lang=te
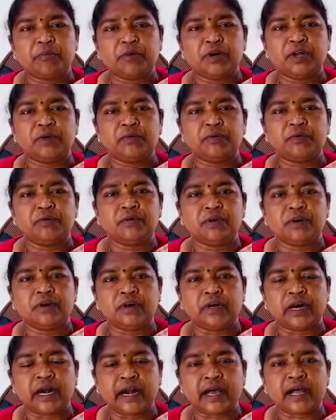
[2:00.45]
డబ్బులు లేవు
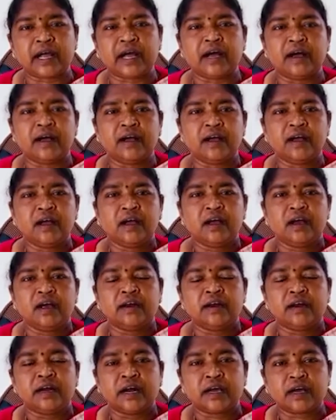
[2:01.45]
నడక
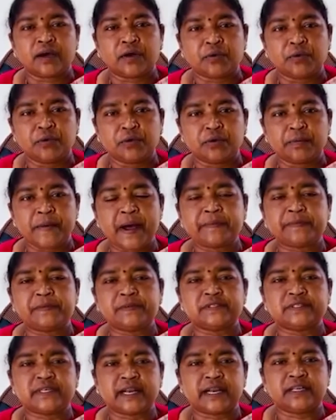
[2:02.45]
నడక రూట్
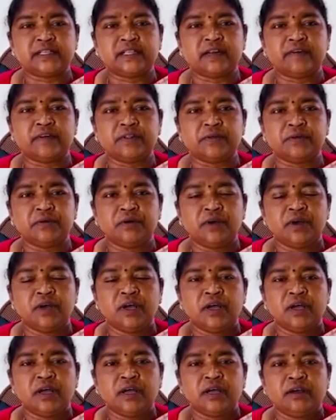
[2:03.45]
మ్యాప్లు సరిగా తెలియదు
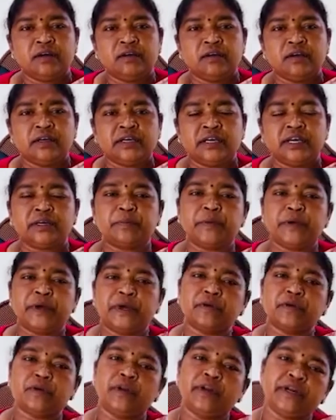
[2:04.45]
ఎటు
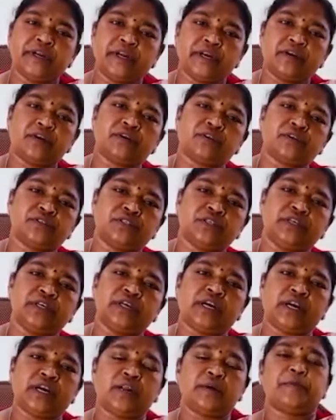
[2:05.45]
పోయేటోళ్ళు ఎటేటోటి వచ్చి
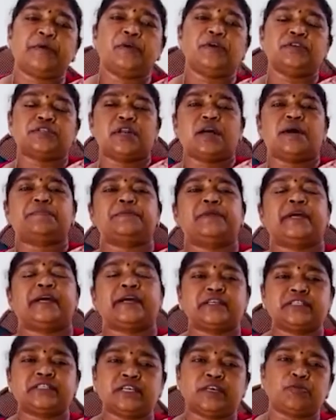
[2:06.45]
ఇక్కడ పోలీసులు ఆపితే
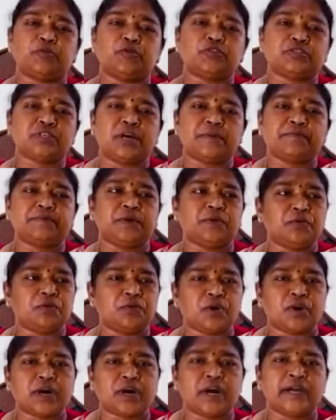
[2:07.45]
ఇక్కడ చెక్ పోస్ట్ ఆపితే
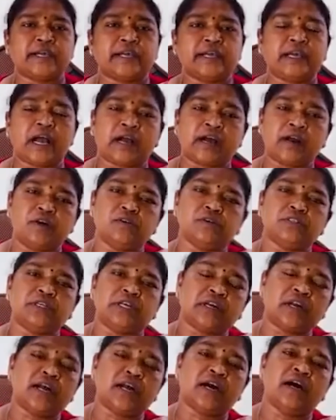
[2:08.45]
ఇంకో అక్కడి నుంచి
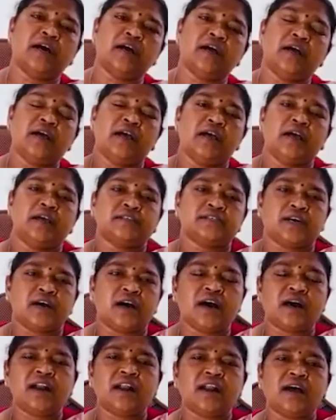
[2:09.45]
ఇట్లా
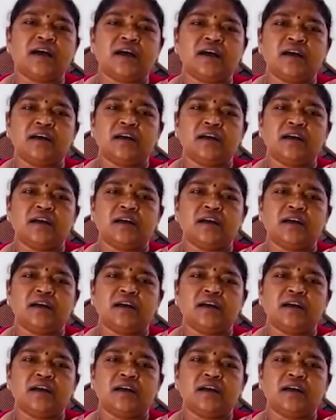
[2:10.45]
చాలా